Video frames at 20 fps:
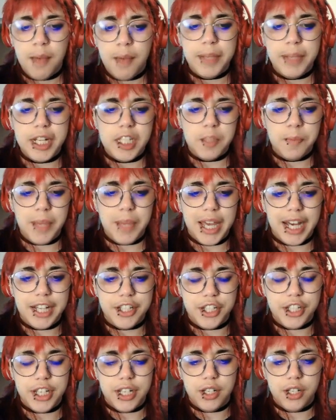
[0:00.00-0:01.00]
Mi
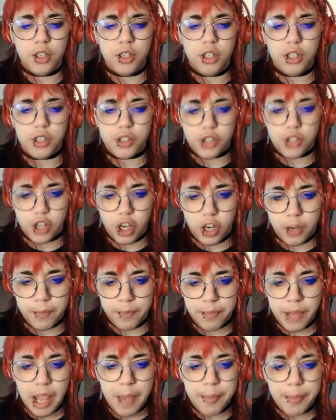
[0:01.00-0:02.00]
dispiace, non lo
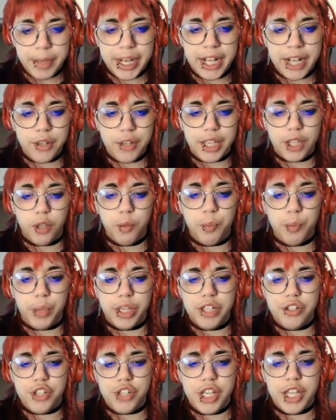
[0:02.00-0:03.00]
so. Perché non chiedo un po'
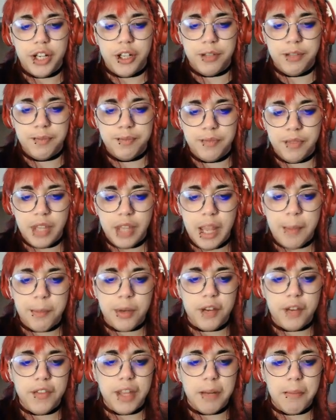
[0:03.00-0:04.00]
in giro?
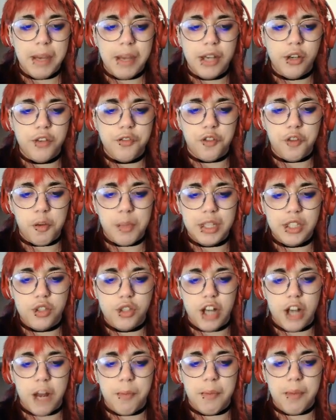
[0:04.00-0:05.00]
Provi al banco
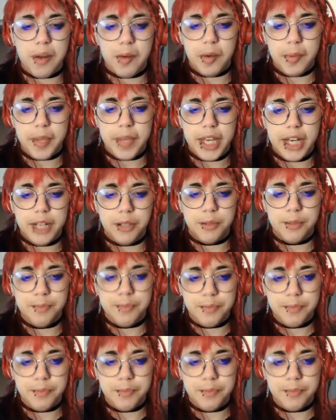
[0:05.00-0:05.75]
informazione al primo piano.